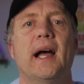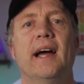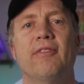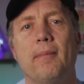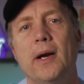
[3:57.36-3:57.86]

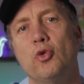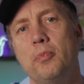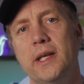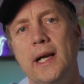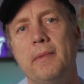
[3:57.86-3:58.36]
einfach mal
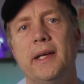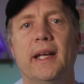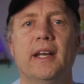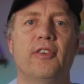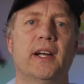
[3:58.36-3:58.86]
nominell
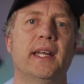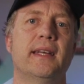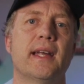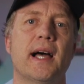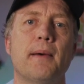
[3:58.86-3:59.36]
miteinander
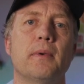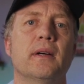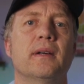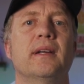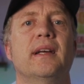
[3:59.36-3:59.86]
verglichen
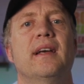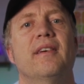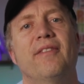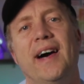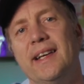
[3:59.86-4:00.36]
habe,
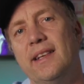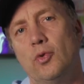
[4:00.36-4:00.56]
waren die